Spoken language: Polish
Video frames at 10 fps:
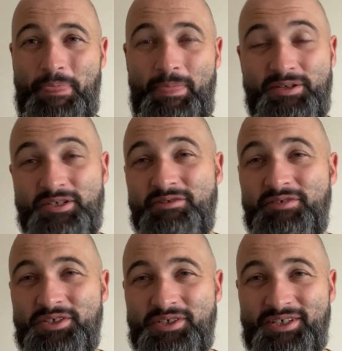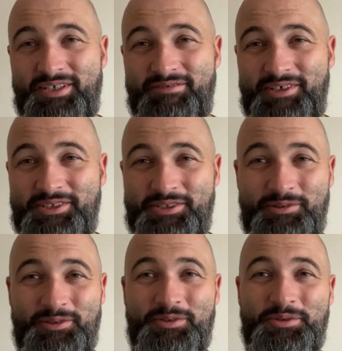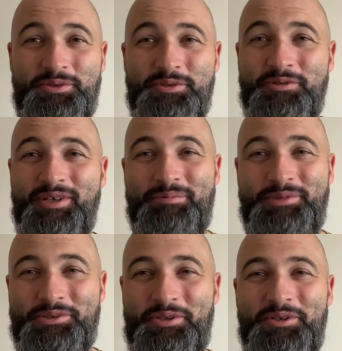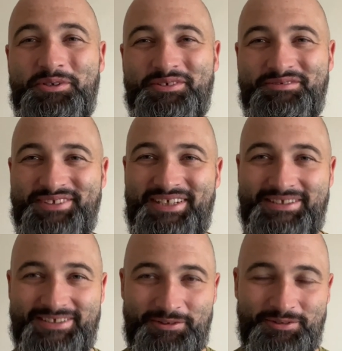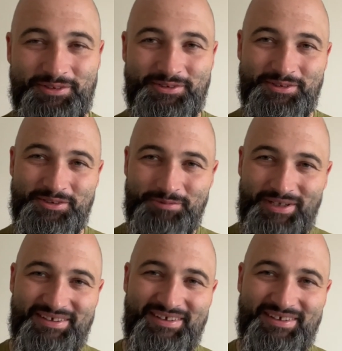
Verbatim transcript: i rzeczywiście, kiedy wejdzie się do kościółka, przez okno widać całą Jerozolimę,